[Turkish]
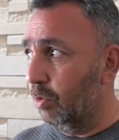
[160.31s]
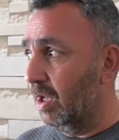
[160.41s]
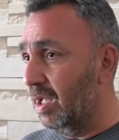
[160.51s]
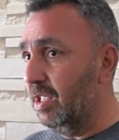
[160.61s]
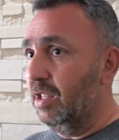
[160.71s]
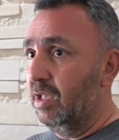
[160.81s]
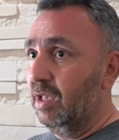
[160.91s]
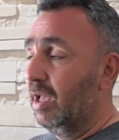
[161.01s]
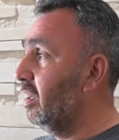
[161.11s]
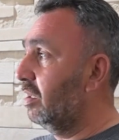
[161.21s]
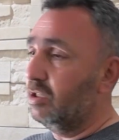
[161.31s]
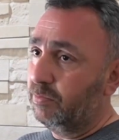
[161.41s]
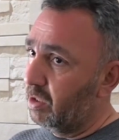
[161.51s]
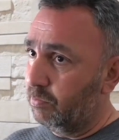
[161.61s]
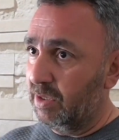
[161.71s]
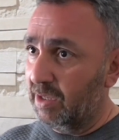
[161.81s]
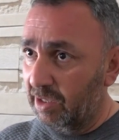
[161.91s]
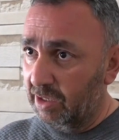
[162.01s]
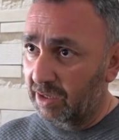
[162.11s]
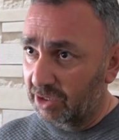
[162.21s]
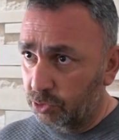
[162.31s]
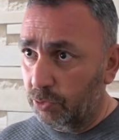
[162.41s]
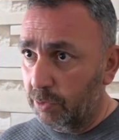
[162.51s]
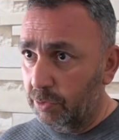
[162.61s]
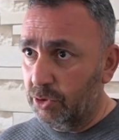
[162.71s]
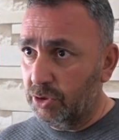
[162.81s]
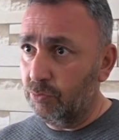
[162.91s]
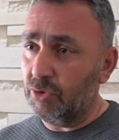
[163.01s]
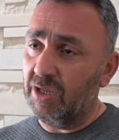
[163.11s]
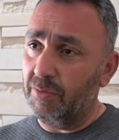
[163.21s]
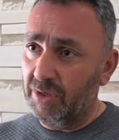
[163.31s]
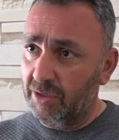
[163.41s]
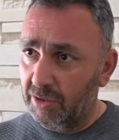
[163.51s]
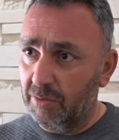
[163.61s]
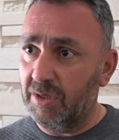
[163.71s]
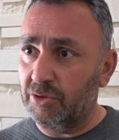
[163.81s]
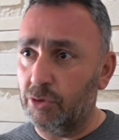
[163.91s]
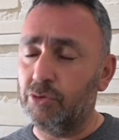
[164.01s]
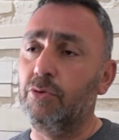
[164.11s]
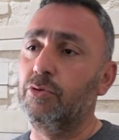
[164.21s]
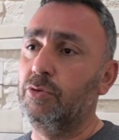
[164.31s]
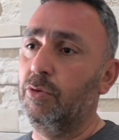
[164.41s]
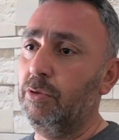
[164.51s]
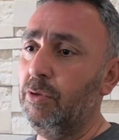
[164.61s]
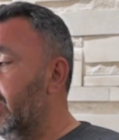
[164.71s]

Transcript: Haliyle herkes Batman hali açık olduğu için buraya bir yığılma söz konusu oldu.